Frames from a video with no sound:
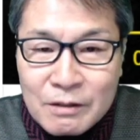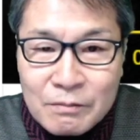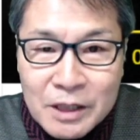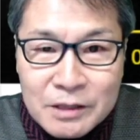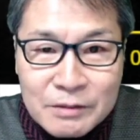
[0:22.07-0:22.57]

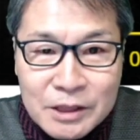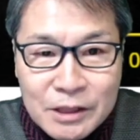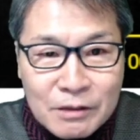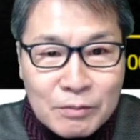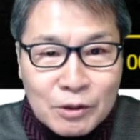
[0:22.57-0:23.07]
말씀을
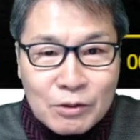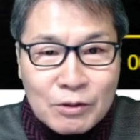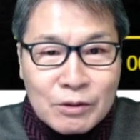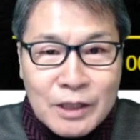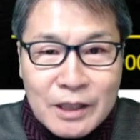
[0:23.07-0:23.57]

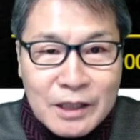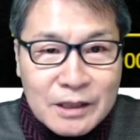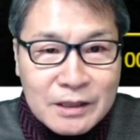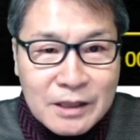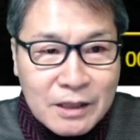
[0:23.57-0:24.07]
드려보도록
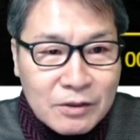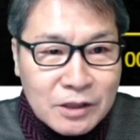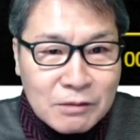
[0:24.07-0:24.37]
하겠는데요.